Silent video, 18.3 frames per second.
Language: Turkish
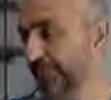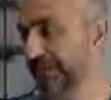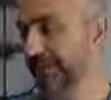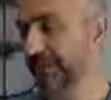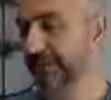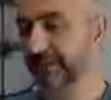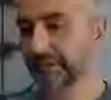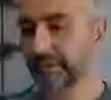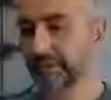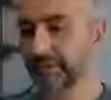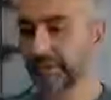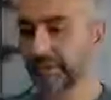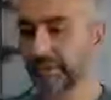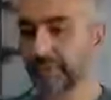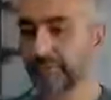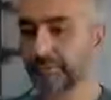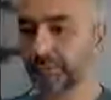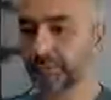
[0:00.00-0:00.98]
E,
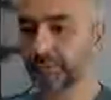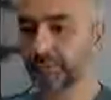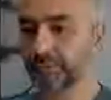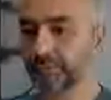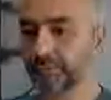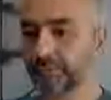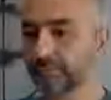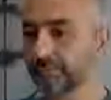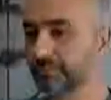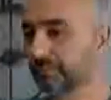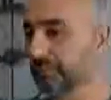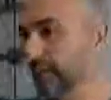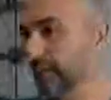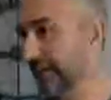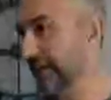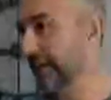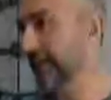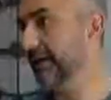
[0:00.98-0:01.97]
örnek veriyorum
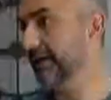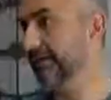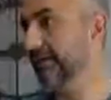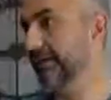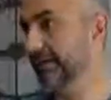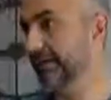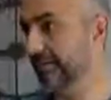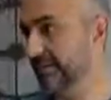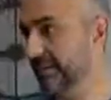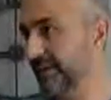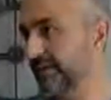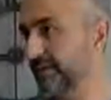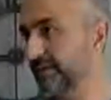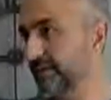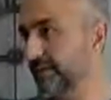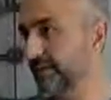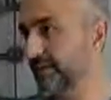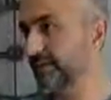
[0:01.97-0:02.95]
çok değerli iş
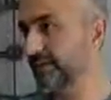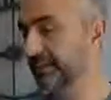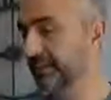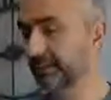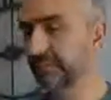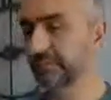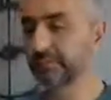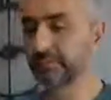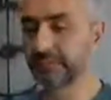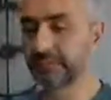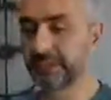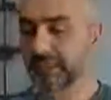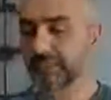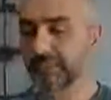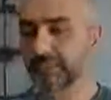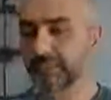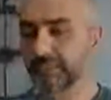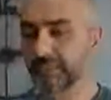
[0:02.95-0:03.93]
adamımız Sayın
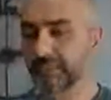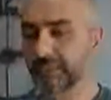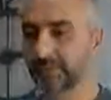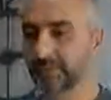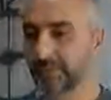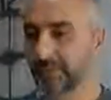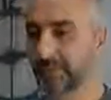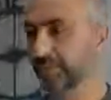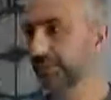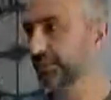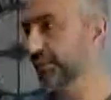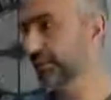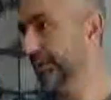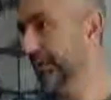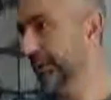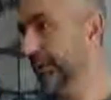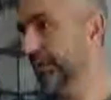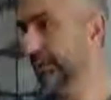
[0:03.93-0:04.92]
rahmetli Mustafa Koç
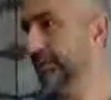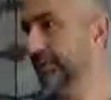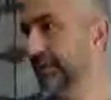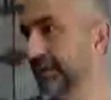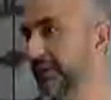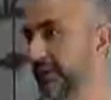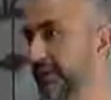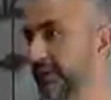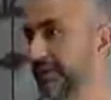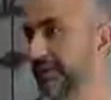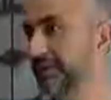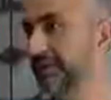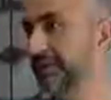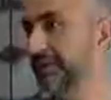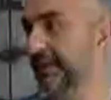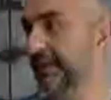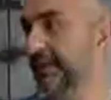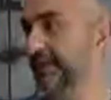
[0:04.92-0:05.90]
bildiğiniz
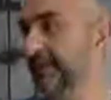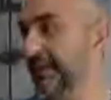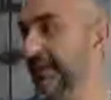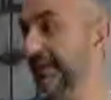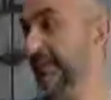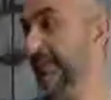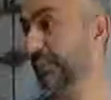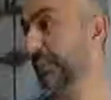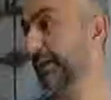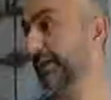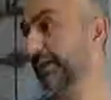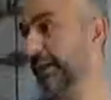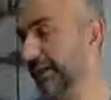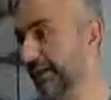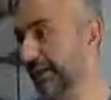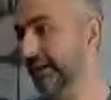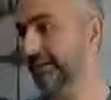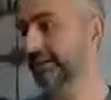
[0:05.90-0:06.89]
üzere evine spor
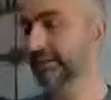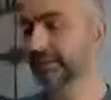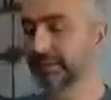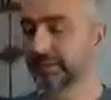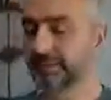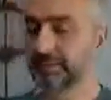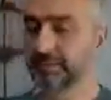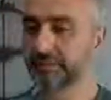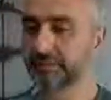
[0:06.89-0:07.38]
yaparken e,